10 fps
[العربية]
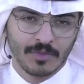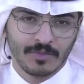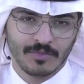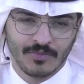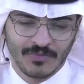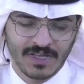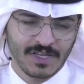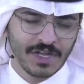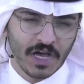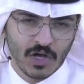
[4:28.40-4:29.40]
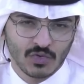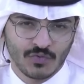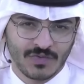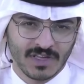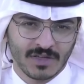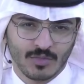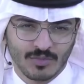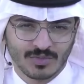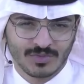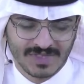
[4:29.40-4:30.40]
فيه عناد وفيه
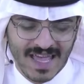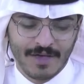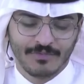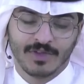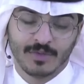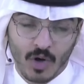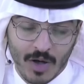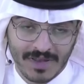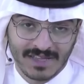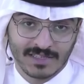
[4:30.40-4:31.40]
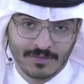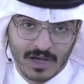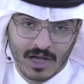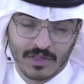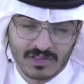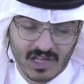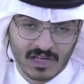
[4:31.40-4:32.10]
تعب في معاملتي مع هذا الطالب